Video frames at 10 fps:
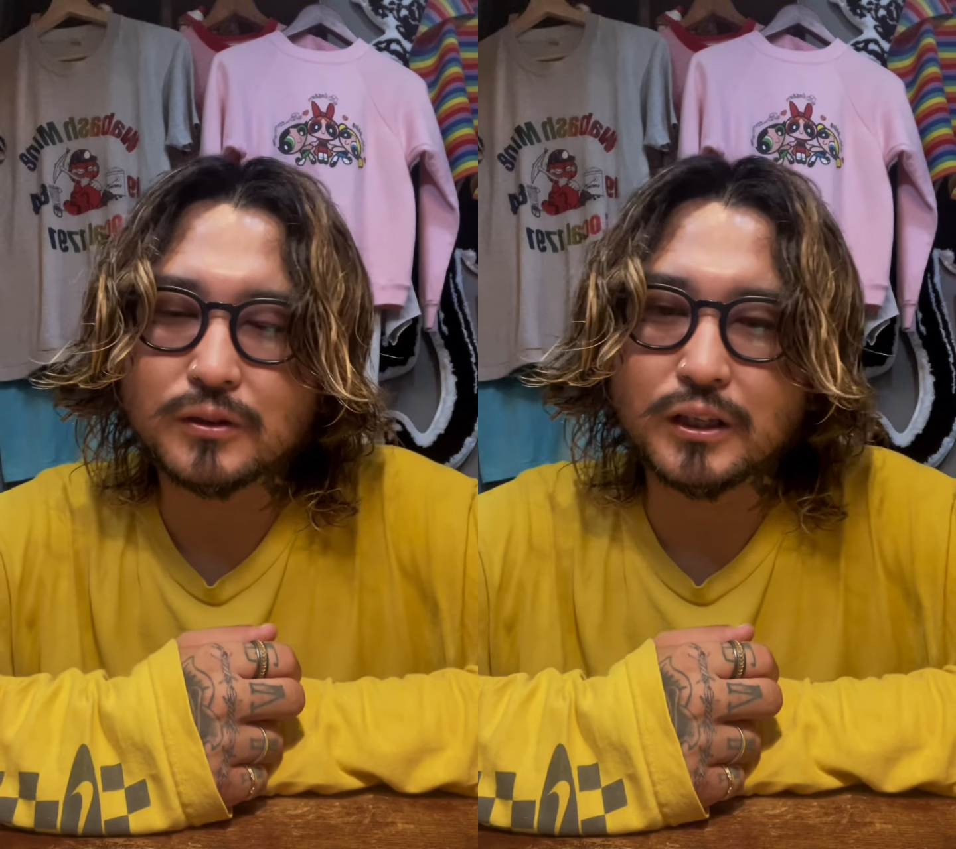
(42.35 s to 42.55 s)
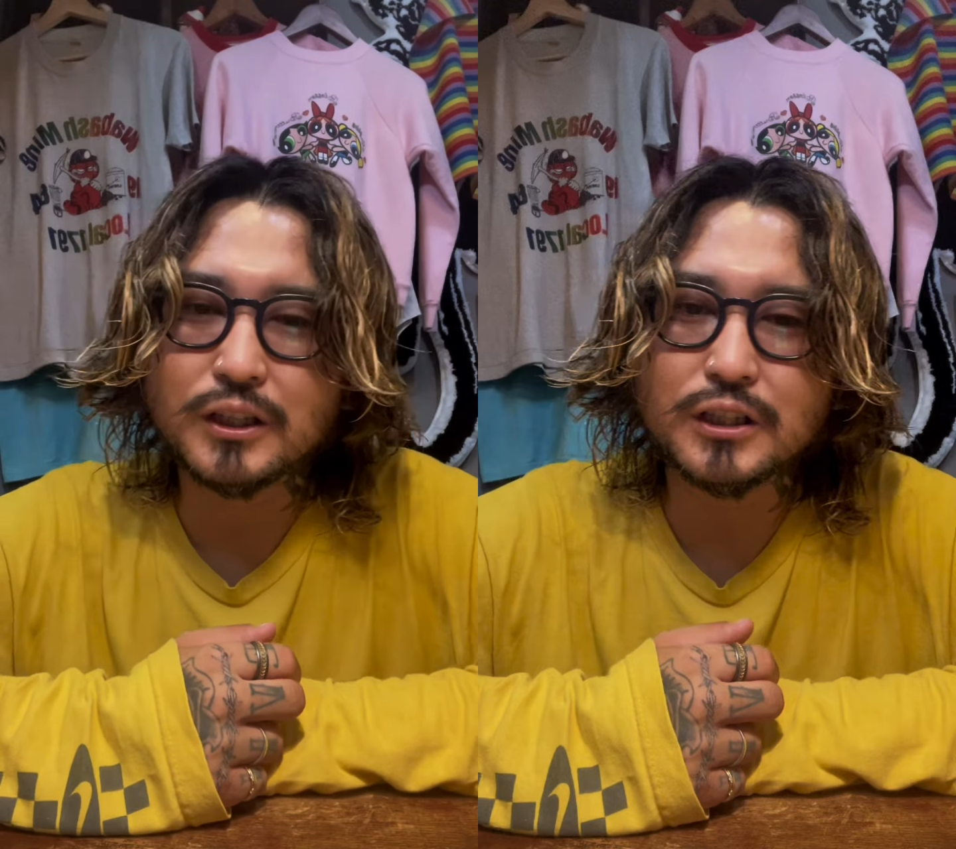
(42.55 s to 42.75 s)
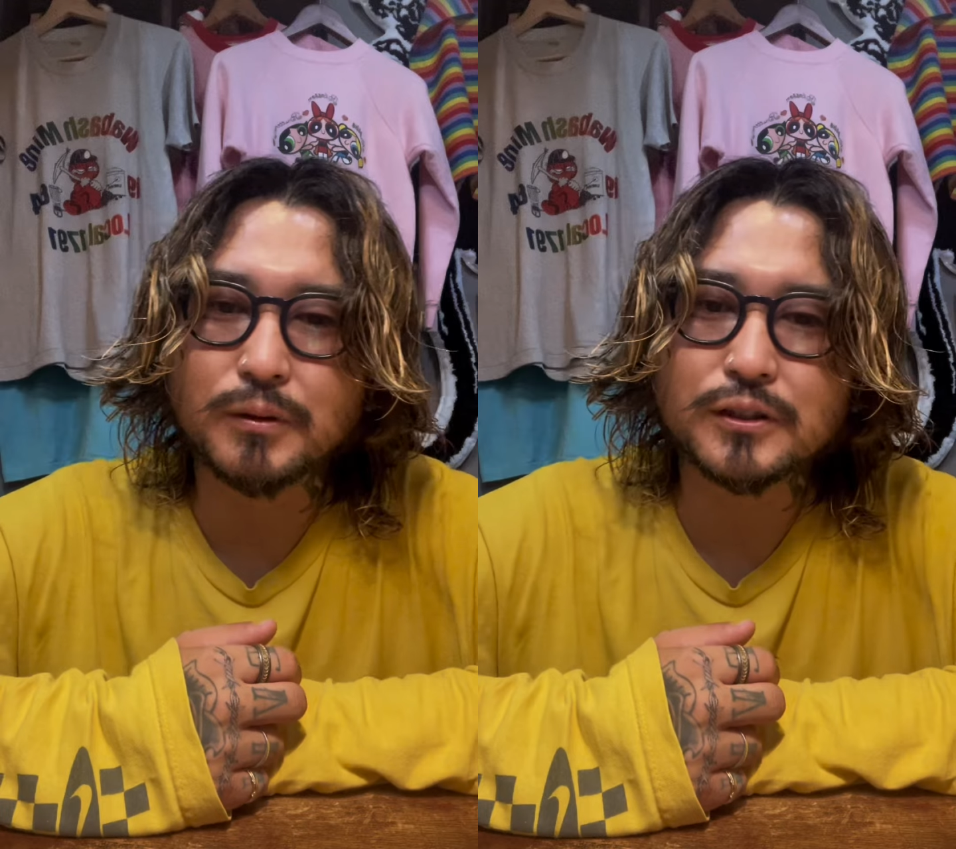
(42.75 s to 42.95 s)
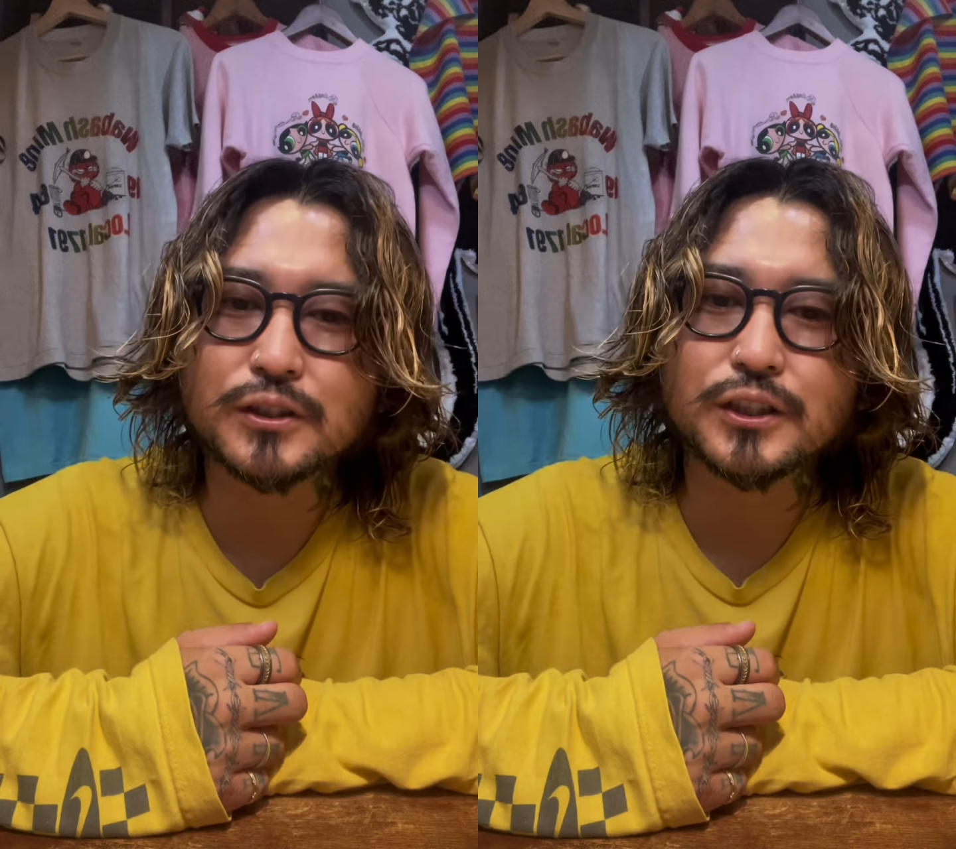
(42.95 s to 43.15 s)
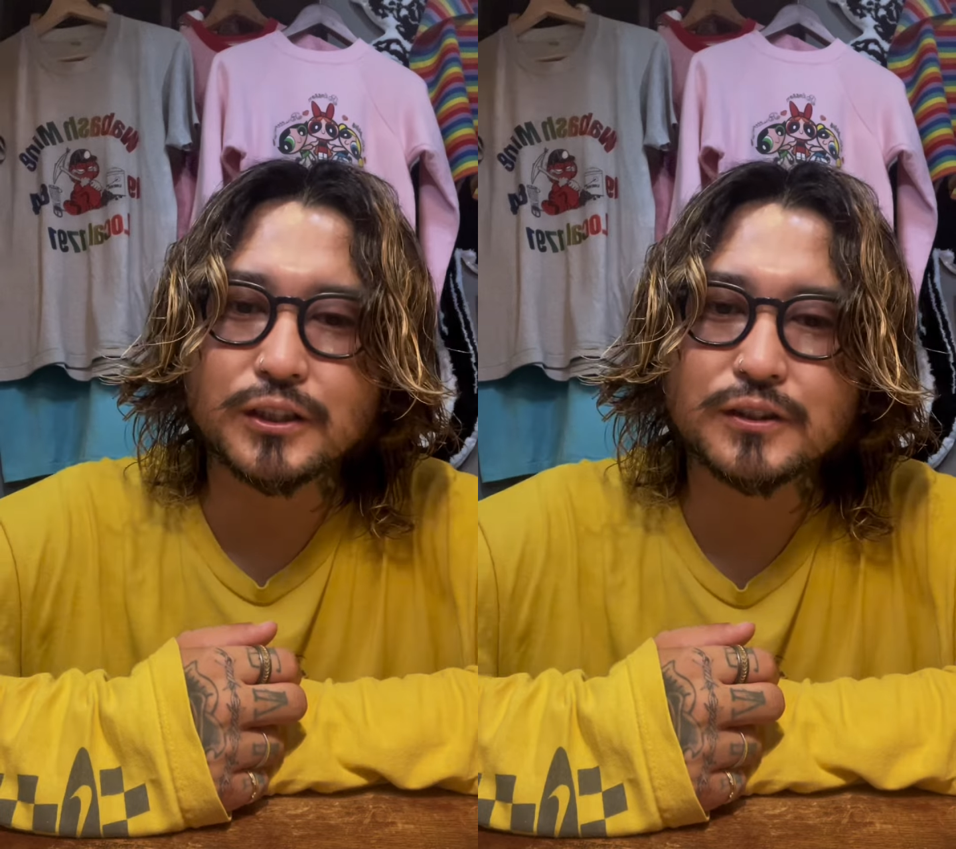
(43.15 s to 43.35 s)
が一番好
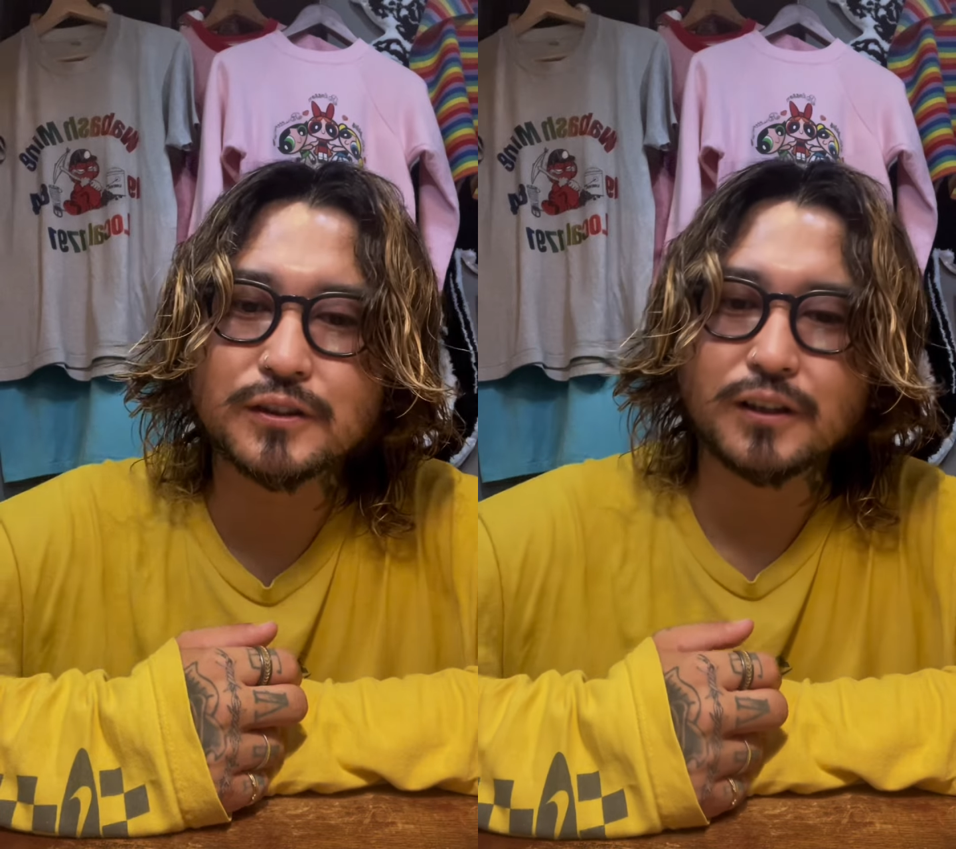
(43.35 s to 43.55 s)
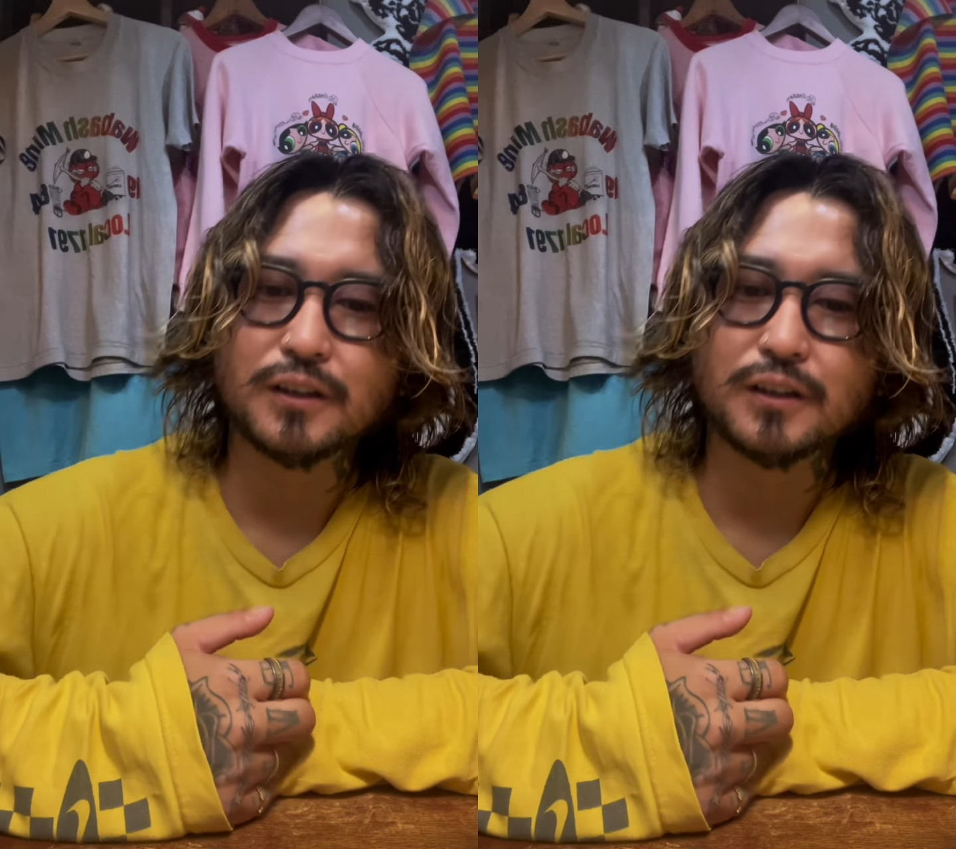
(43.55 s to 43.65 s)
きです。はい。